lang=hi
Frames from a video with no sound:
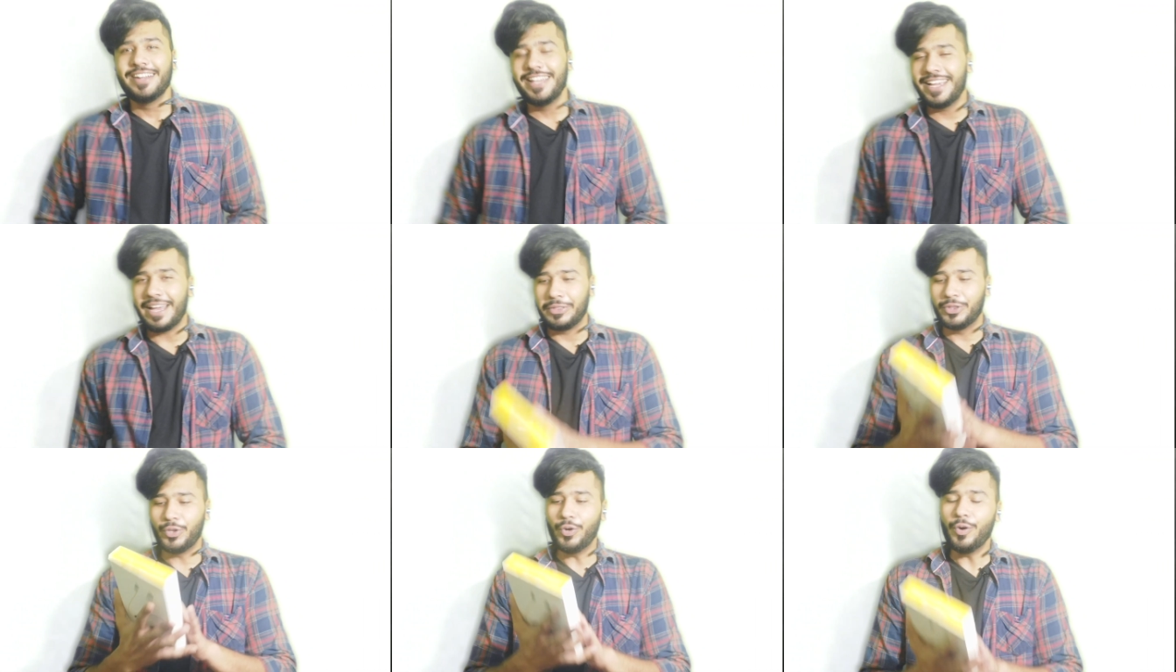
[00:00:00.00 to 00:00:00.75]
ठीक है
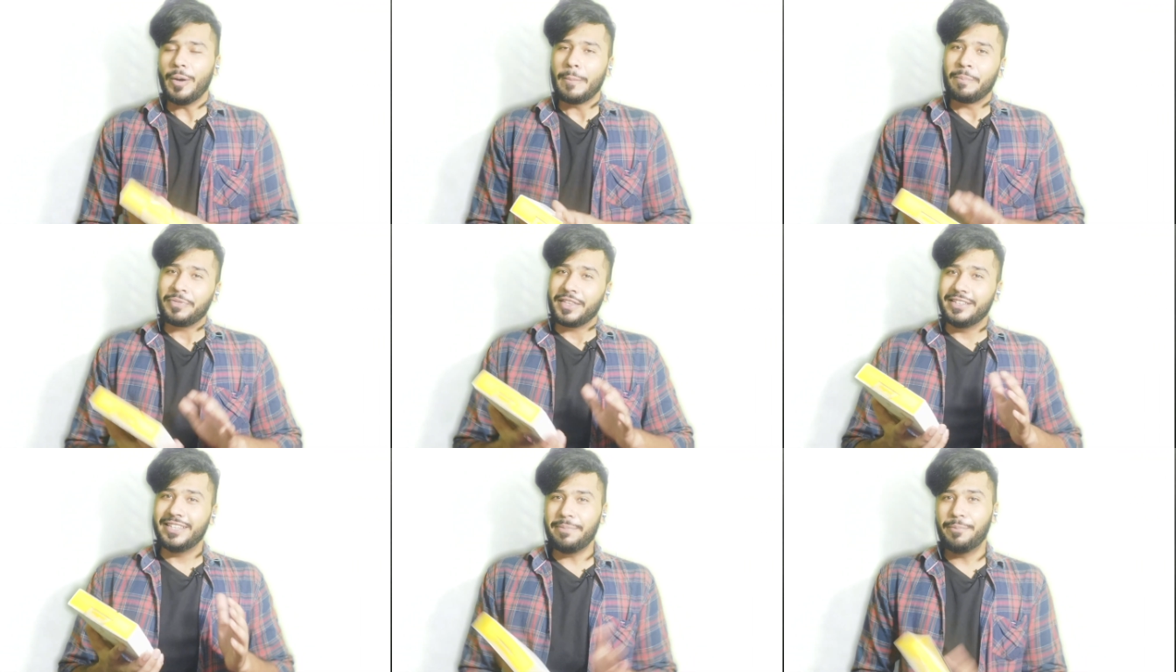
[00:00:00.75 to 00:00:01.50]
तो
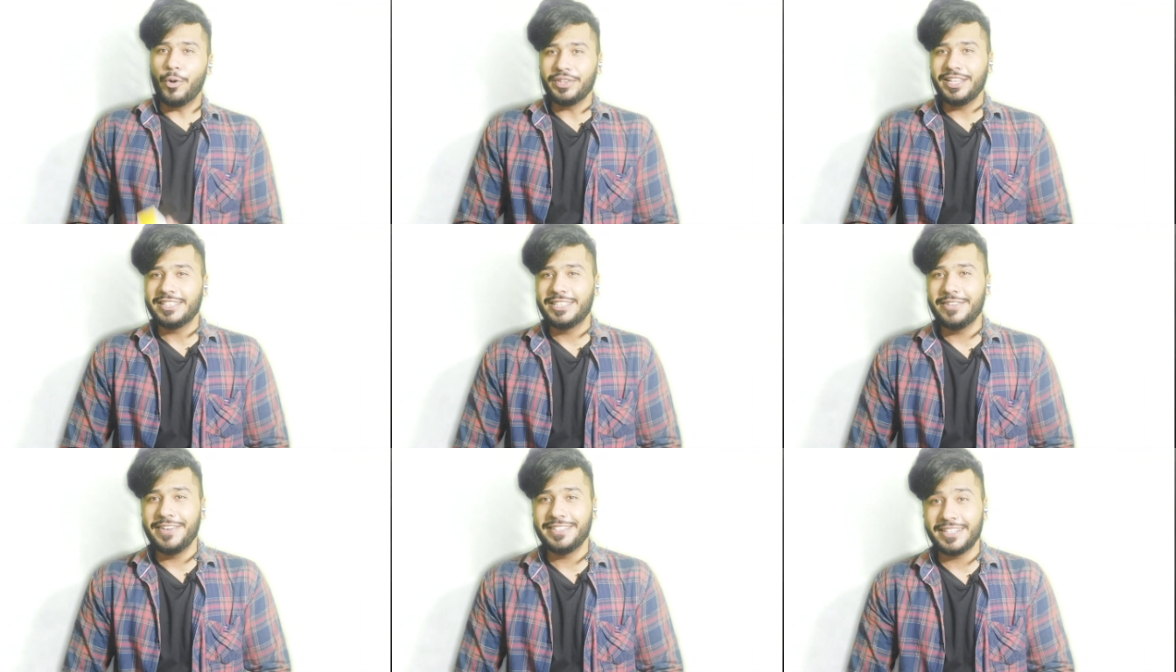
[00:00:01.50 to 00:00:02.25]
ये बहुत ही
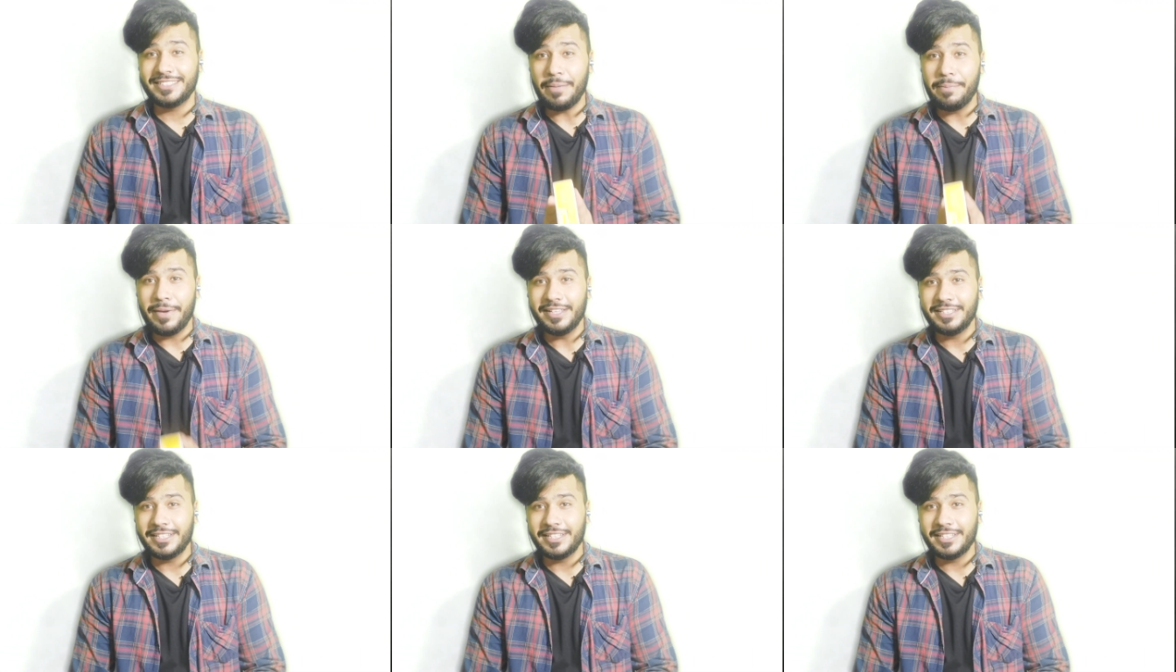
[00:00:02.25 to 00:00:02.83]
अच्छे फीचर्स है मेन